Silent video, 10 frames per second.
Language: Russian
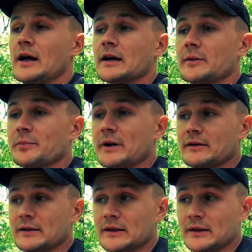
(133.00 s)
Как
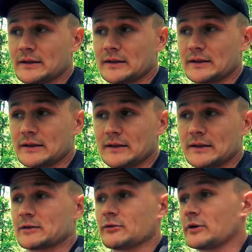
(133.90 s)
правило,
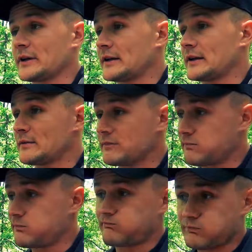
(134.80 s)
история
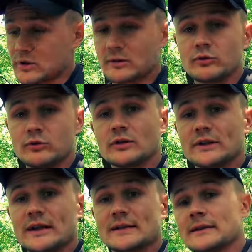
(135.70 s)

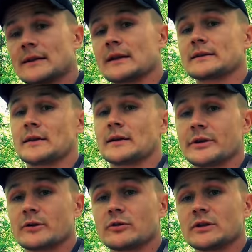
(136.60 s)
шаблонная и стандартная.
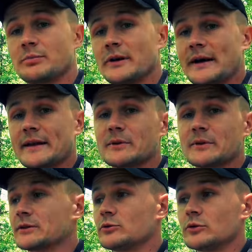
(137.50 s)
Приходит парень
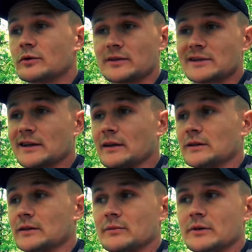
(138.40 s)
молодой в
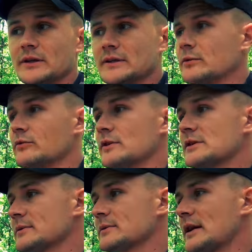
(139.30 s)
зал, там, лет ему
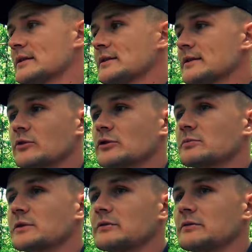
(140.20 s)
18,
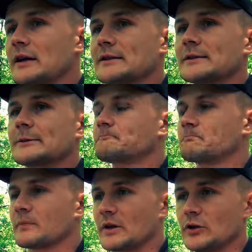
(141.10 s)
может быть 20,
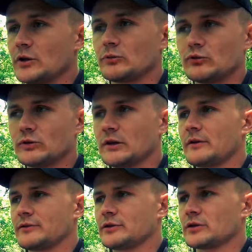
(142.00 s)
и ему
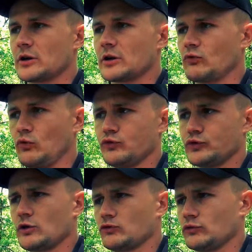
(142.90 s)
давай втирать. Вот
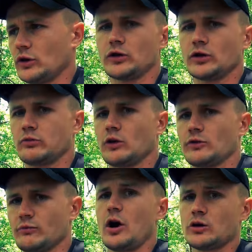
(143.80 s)
сразу надо
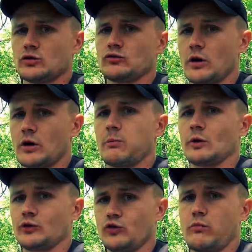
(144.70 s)
набрать массу, а
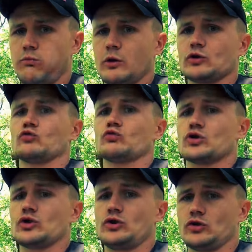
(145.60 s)
потом
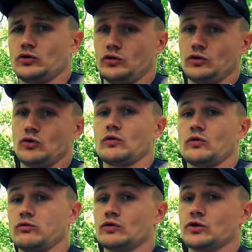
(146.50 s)
подсушиться, и ты такой
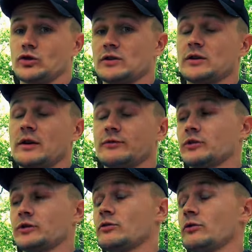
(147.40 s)
будешь
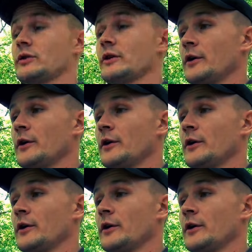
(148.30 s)
красавчик такой.